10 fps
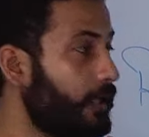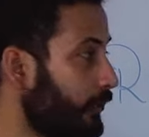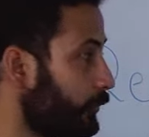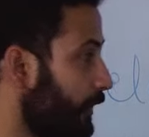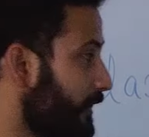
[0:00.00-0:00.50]

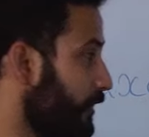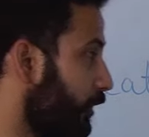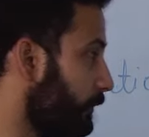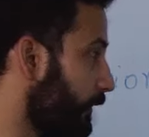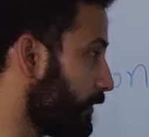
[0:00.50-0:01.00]
तो अच्छी
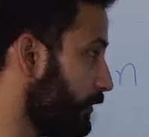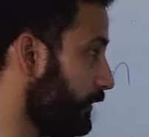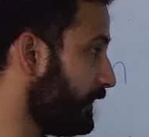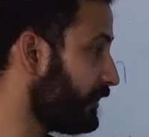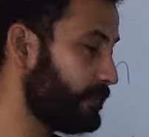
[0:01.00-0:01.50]
अपॉर्चुनिटी
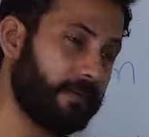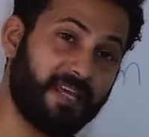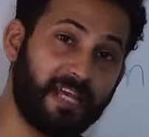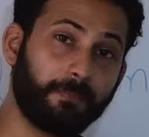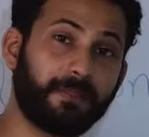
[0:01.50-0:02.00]
है उसमें
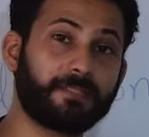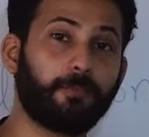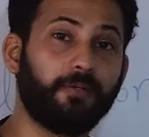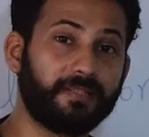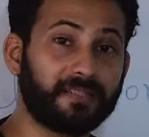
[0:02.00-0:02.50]
एक प्लस
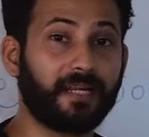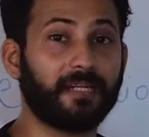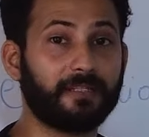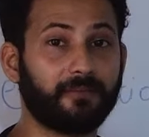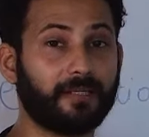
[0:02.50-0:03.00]
पॉइंट ये रहने
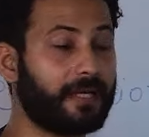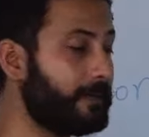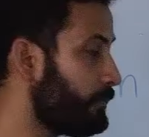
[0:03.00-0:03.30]
वाला है